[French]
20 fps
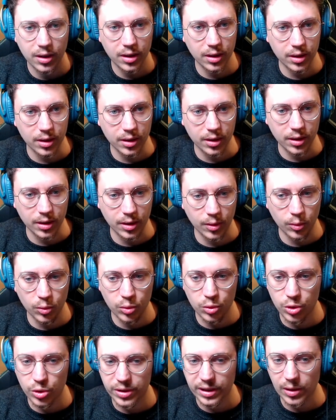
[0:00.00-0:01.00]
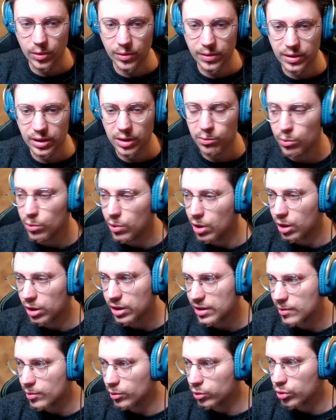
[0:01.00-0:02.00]
euh, où je serai en stream bah,
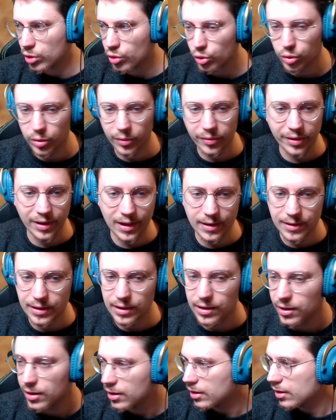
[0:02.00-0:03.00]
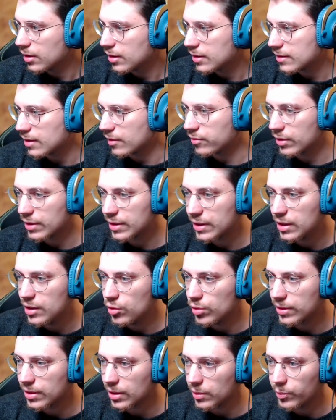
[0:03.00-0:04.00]
quasiment tous les jours sauf lundi, cette fois-ci,
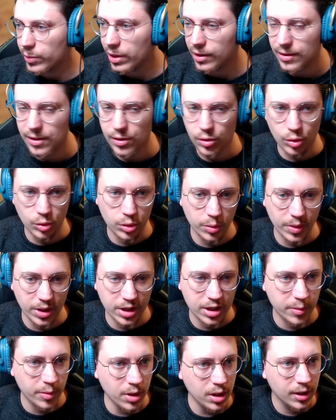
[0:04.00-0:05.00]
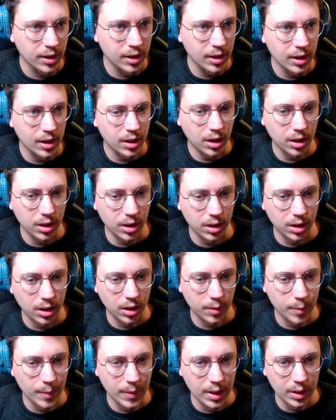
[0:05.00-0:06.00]
je stream pas lundi, je ne suis pas chez moi. Euh,
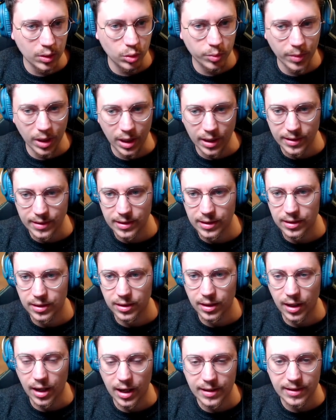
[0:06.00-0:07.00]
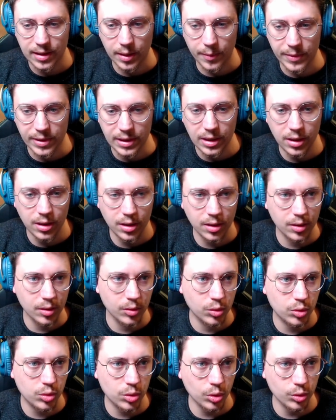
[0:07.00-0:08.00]
mais de mardi à samedi,
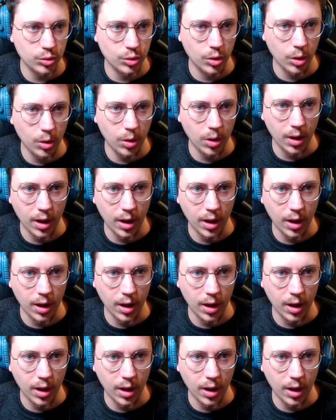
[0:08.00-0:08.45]
sur du LOL